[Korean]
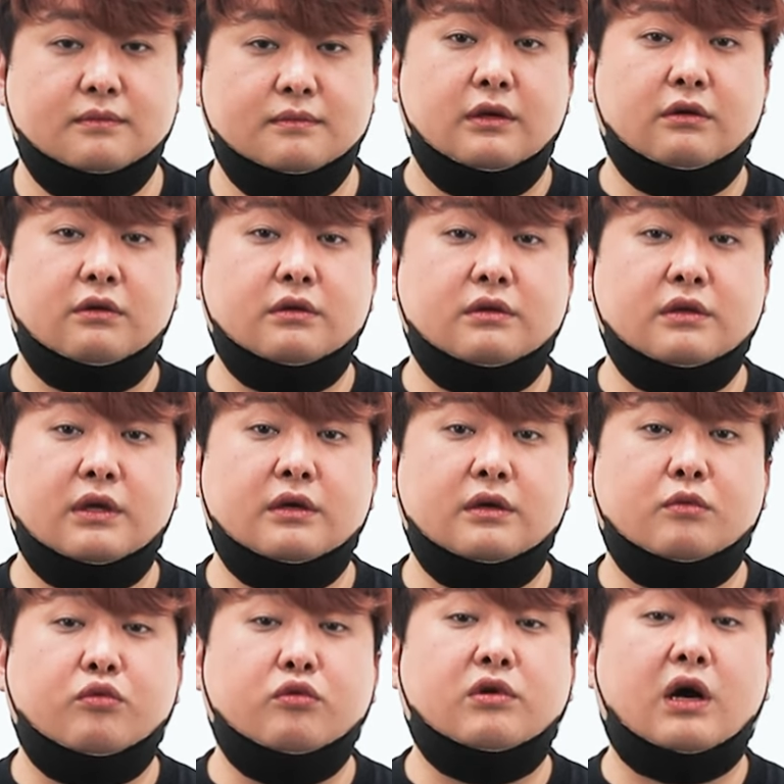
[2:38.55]
이거는
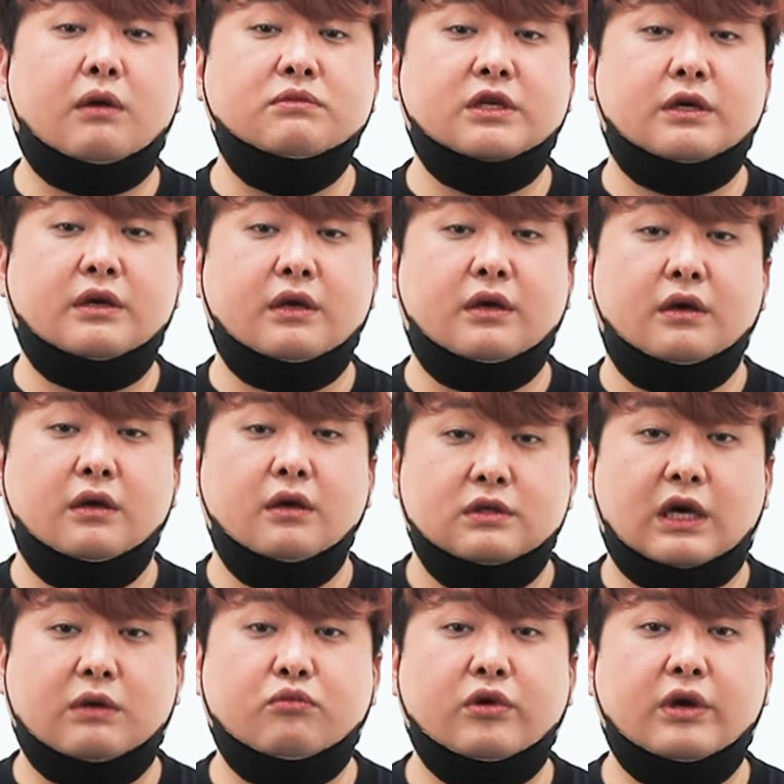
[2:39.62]
근데 부커 함장이
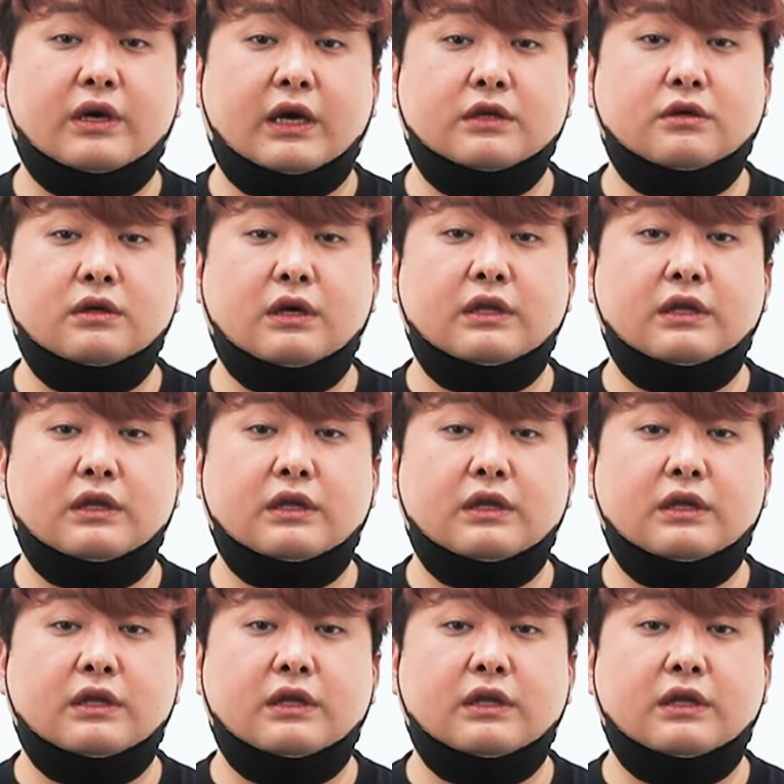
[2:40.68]
상부에 개선을